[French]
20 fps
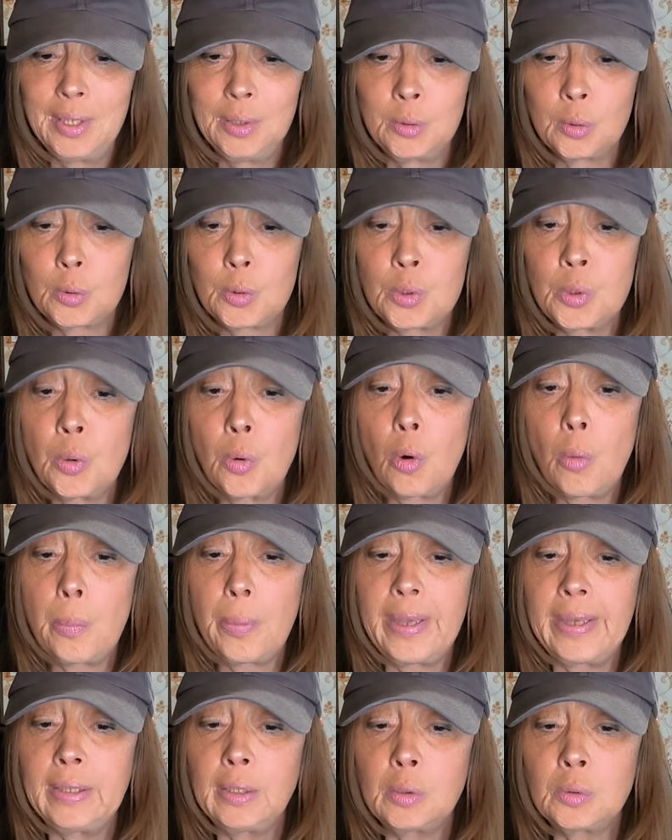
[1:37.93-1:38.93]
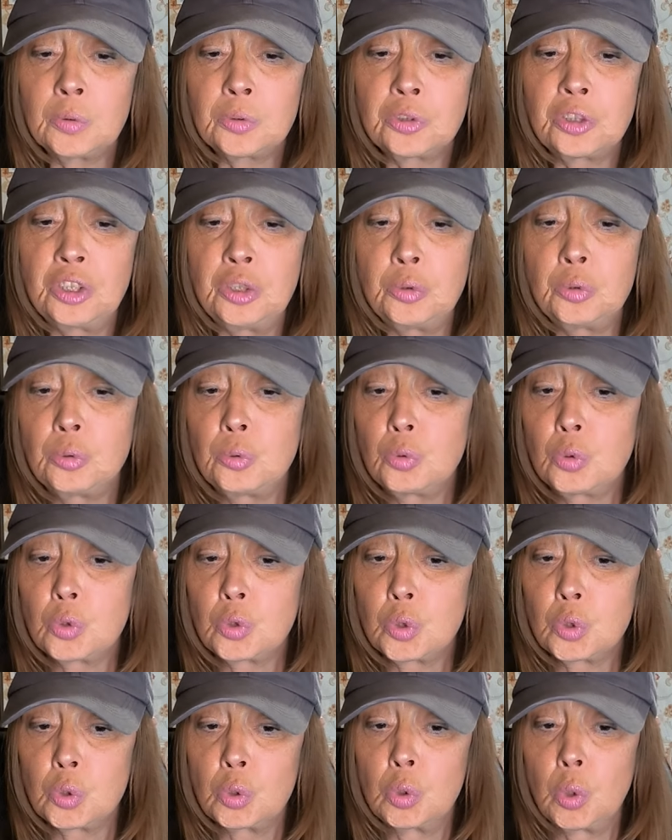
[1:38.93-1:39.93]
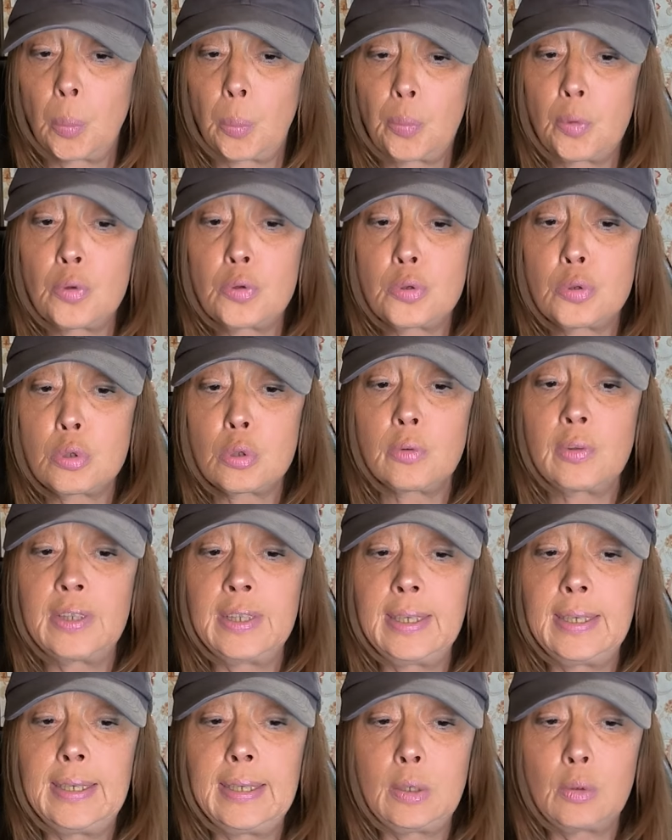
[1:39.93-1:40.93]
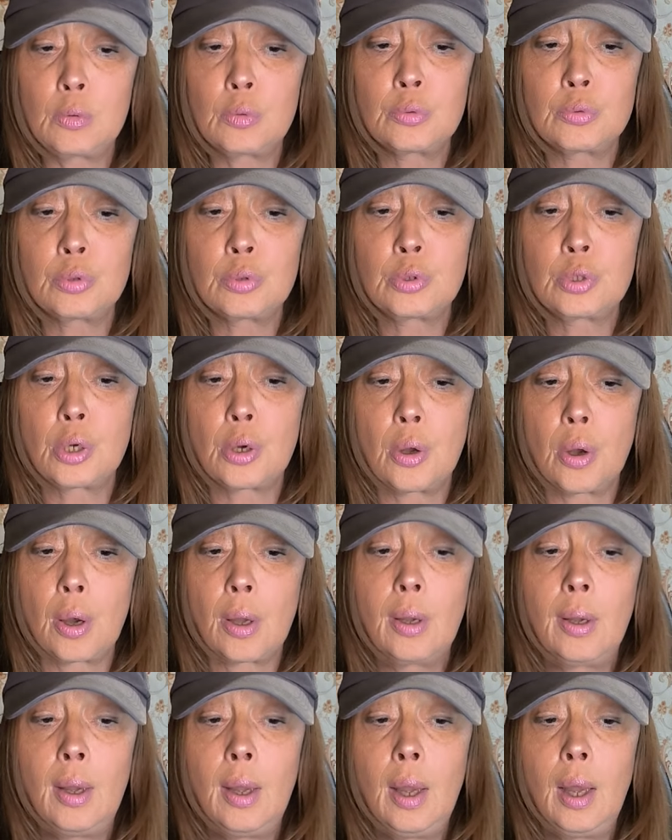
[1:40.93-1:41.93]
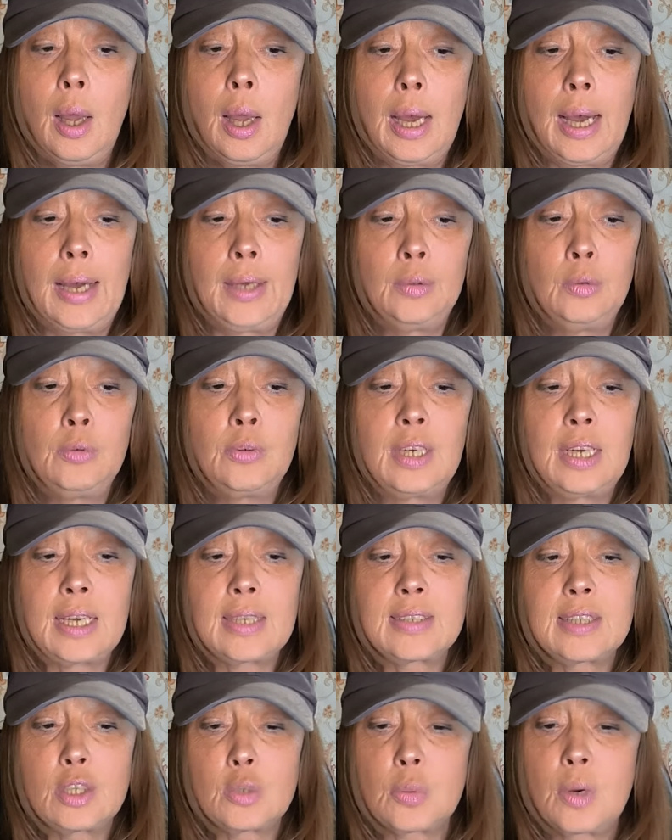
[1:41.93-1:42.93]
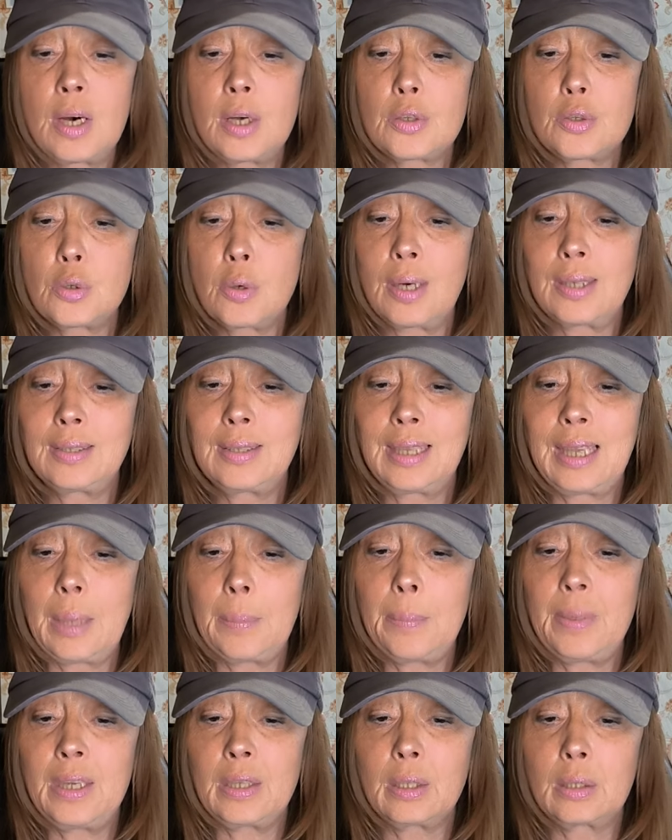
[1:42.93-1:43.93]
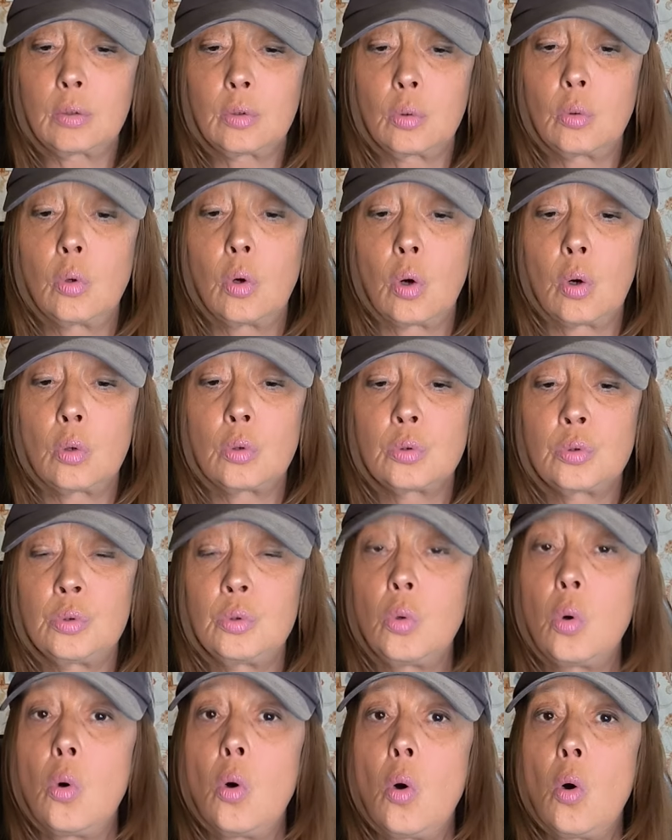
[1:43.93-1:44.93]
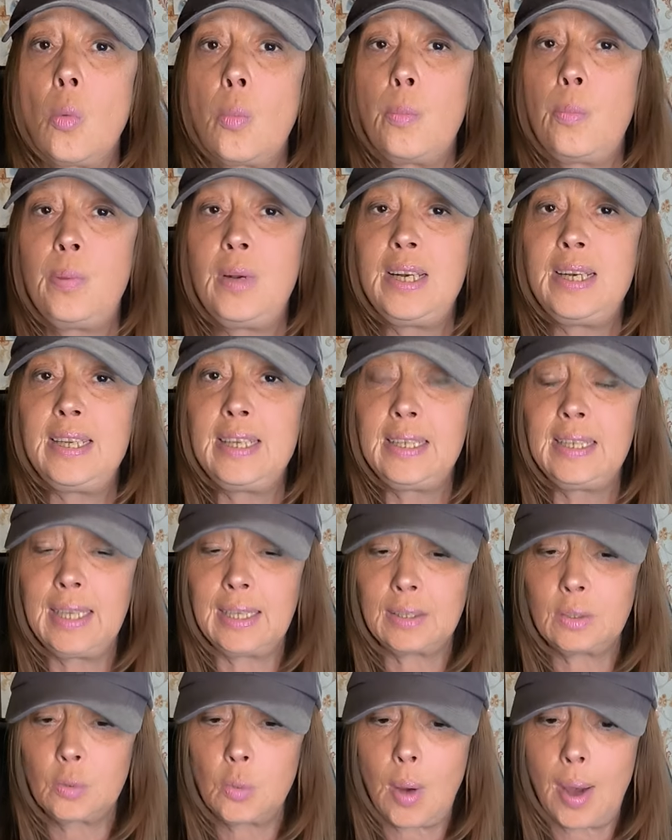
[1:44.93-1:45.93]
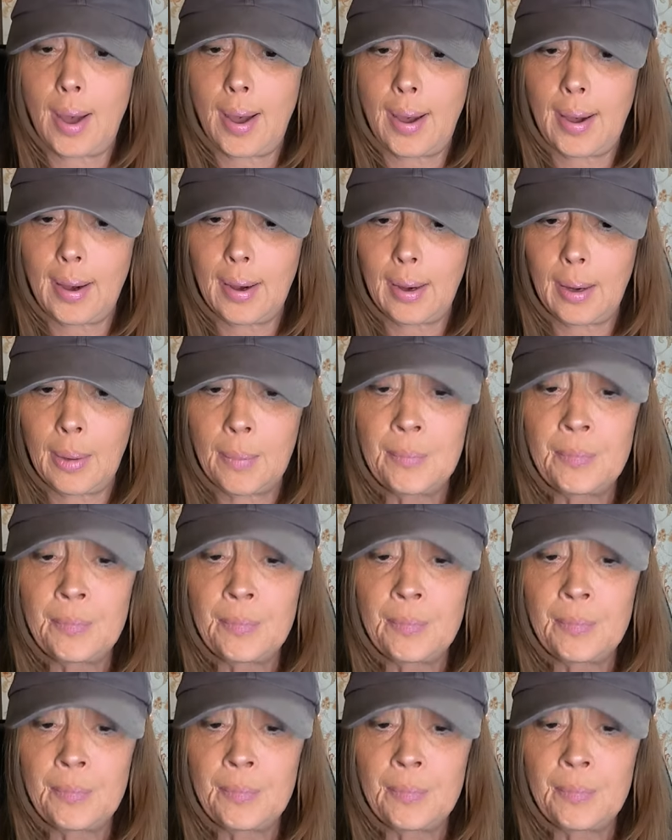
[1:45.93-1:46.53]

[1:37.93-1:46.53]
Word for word: Donc l'Union européenne continue de toujours plus surveiller les conducteurs. Un nouvel accessoire sera très bientôt rendu obligatoire.